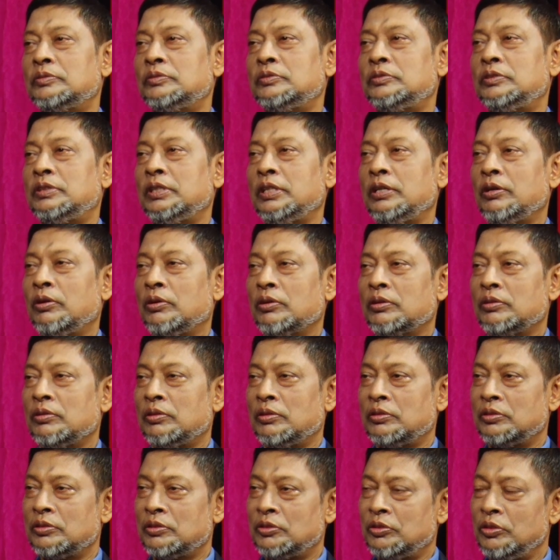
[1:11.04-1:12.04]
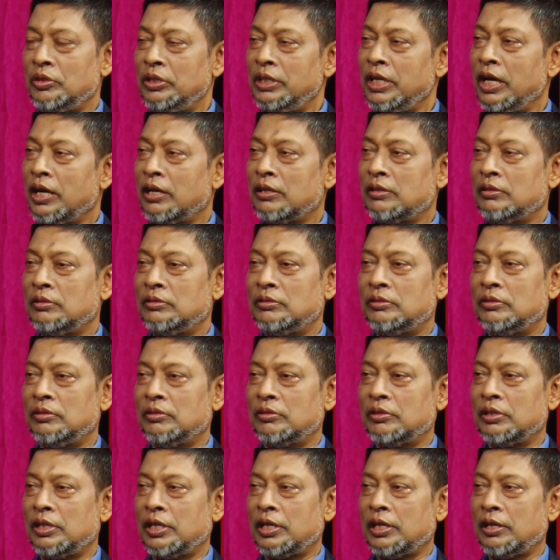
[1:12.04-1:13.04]
যে অংশই আক্রান্ত
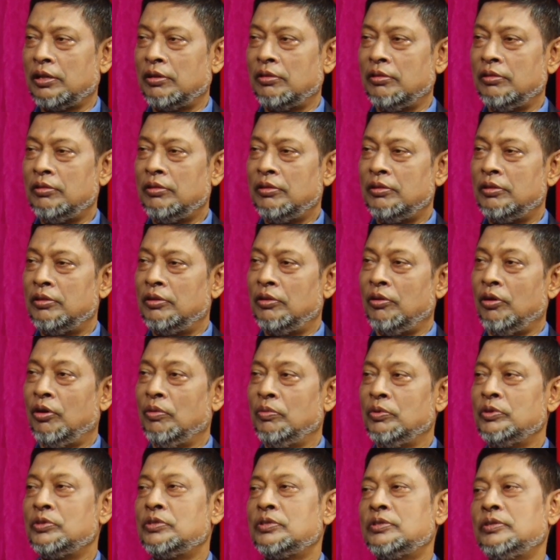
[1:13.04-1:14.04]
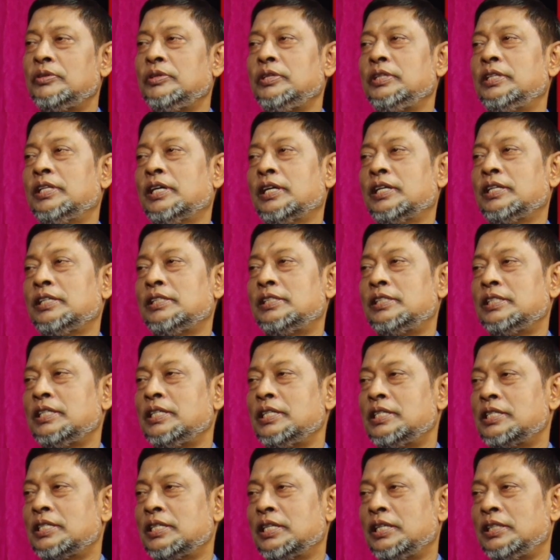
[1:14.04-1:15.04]
হোক না কেন অবশ্যই তাকে
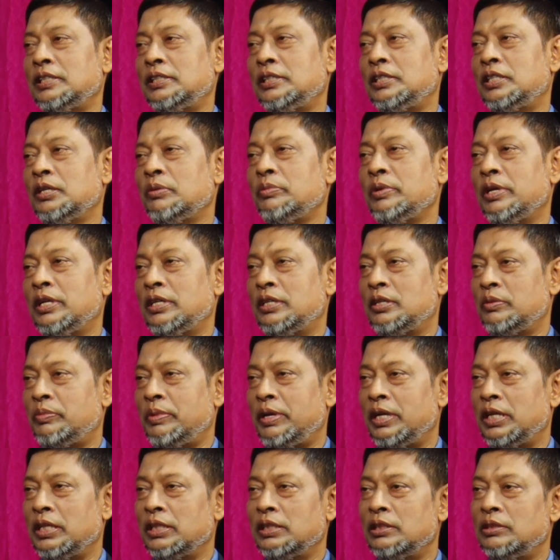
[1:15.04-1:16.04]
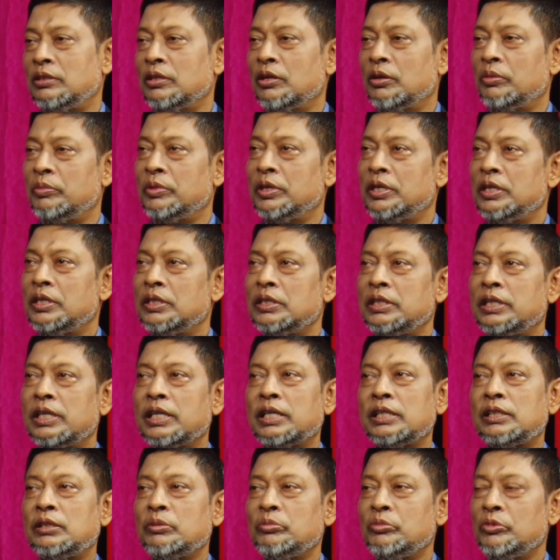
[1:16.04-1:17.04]
চিকিৎসা দিতে হবে অ্যান্টিবায়োটিক দিতে হবে
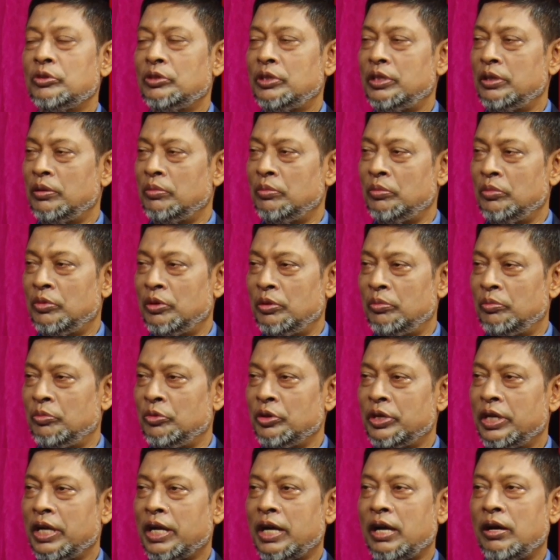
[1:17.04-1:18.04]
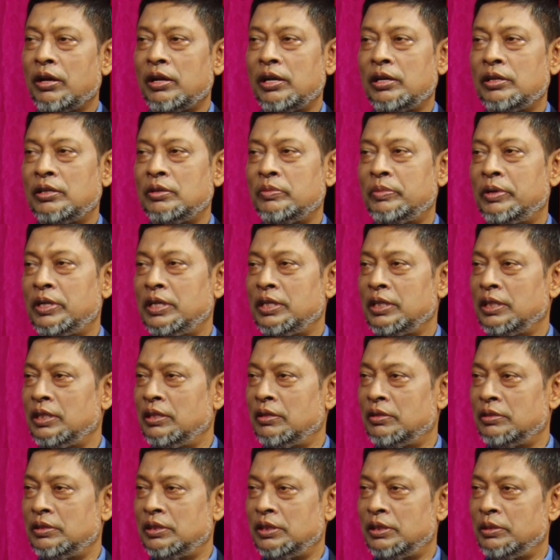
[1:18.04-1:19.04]
সেক্ষেত্রে মুখে খাওয়ার অ্যান্টিবায়োটিক
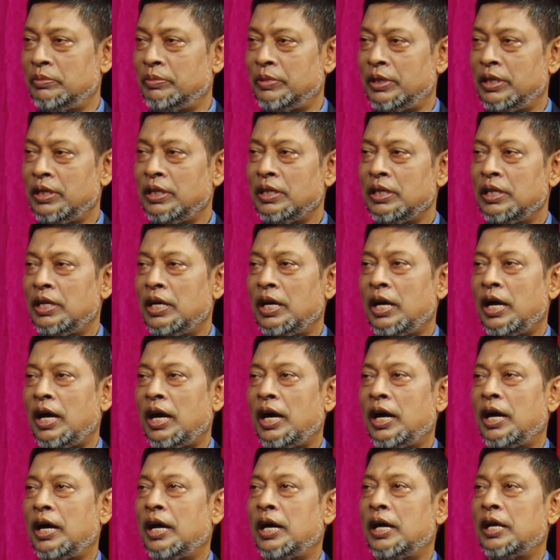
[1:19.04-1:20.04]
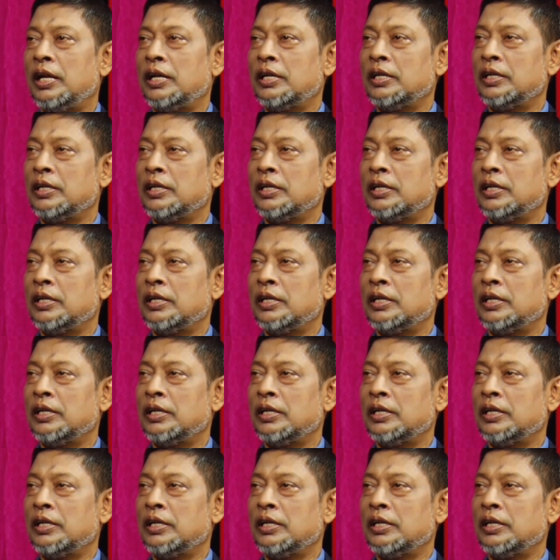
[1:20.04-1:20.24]
দেওয়া যেতে পারে আর